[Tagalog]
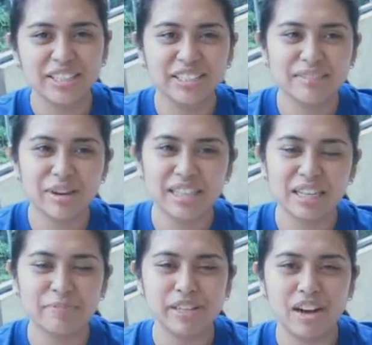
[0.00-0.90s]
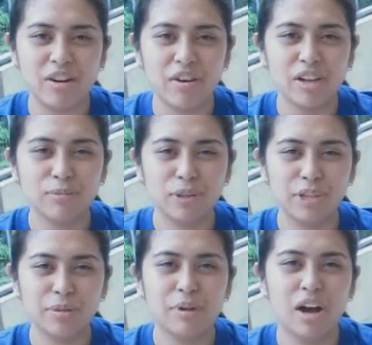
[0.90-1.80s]
As in, bata pa lang ako, alam ko
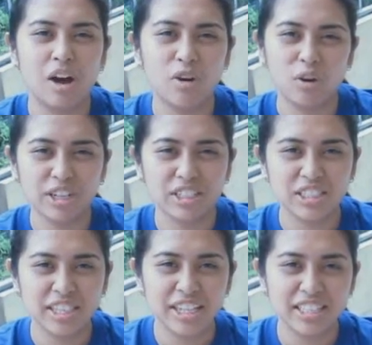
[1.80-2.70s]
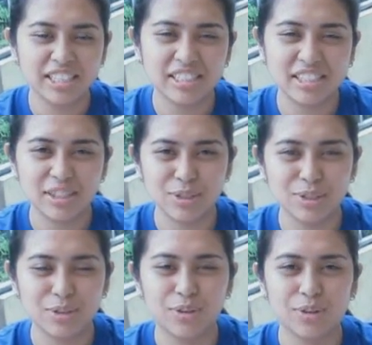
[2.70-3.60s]
na yung mga courses na
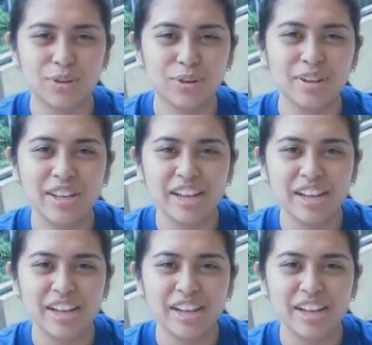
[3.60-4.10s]
gusto ko.